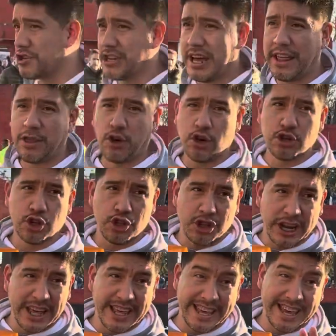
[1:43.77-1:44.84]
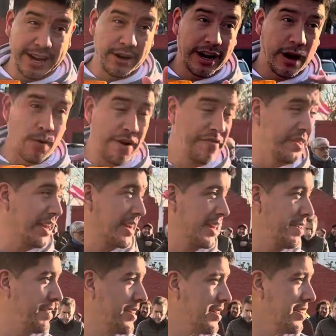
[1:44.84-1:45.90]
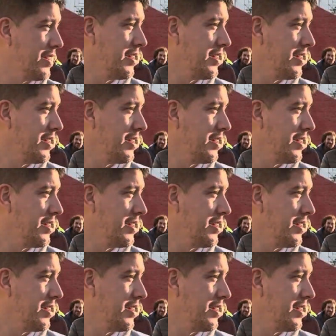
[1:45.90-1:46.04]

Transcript: Ya dos o tres dijeron aguante River,